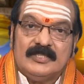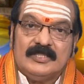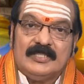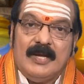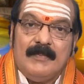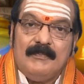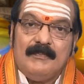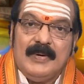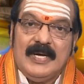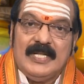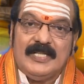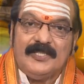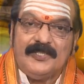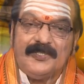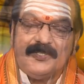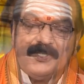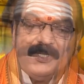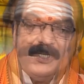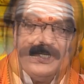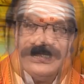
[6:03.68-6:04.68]

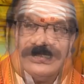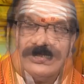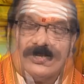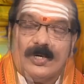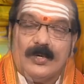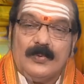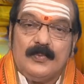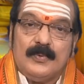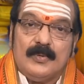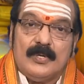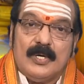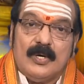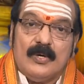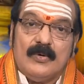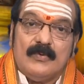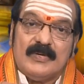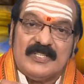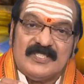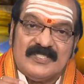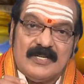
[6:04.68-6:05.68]
సంపాదించి తెలుపు
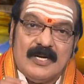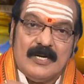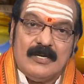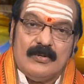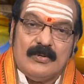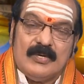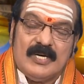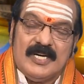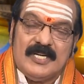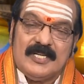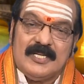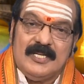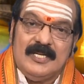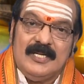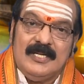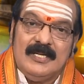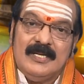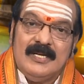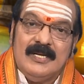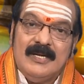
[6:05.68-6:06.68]
రంగు వస్త్రంలో కట్టి
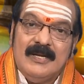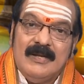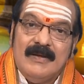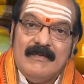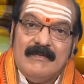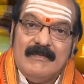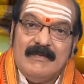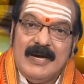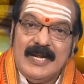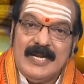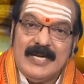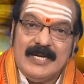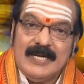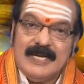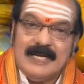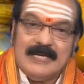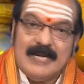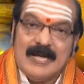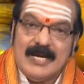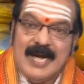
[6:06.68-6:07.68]
వారి
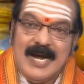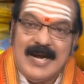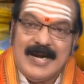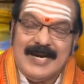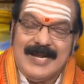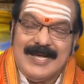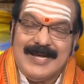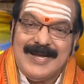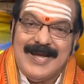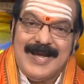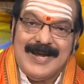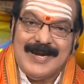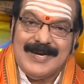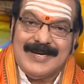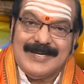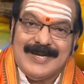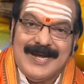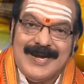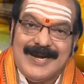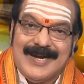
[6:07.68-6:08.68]
గనక కంకణంగా
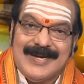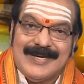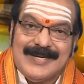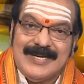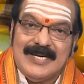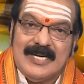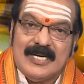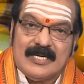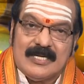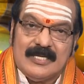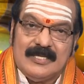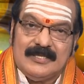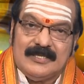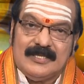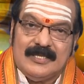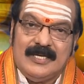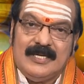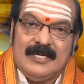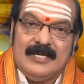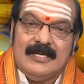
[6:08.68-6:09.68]
గనక
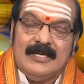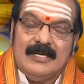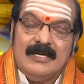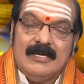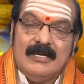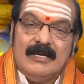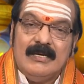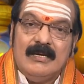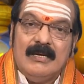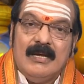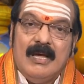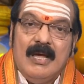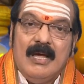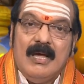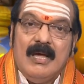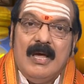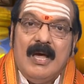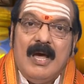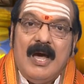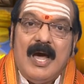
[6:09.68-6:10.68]
కట్టినట్లయితే
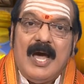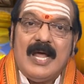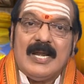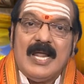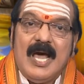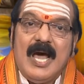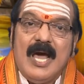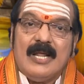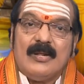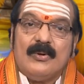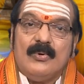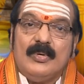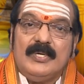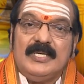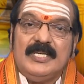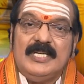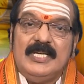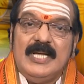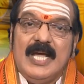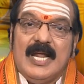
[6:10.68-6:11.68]

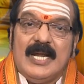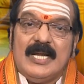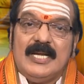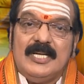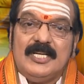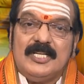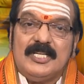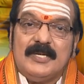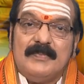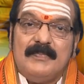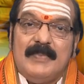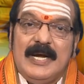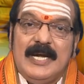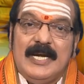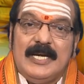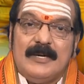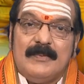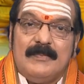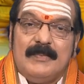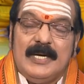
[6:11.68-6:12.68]
అనారోగ్యాన్ని నుంచి
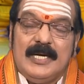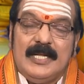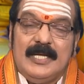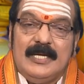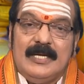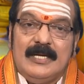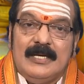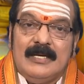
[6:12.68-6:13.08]
బయటపడి